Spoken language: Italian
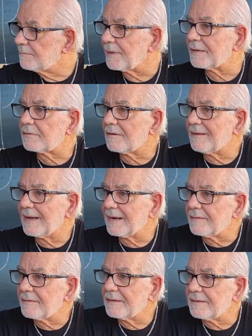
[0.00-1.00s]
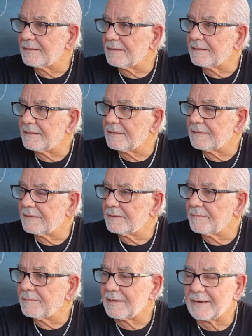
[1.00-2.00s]
per trovare eh,
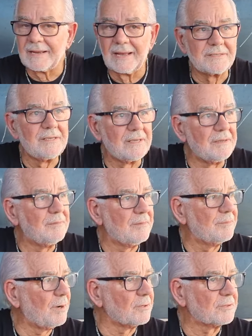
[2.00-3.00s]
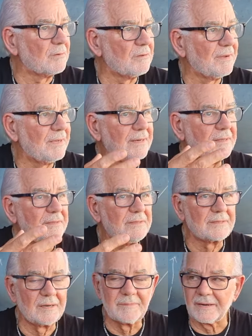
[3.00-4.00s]
ragazzi che possono fare,
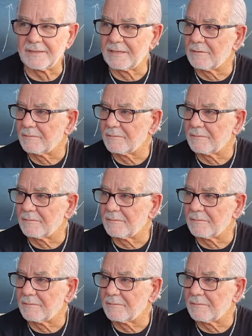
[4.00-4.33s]
intraprendere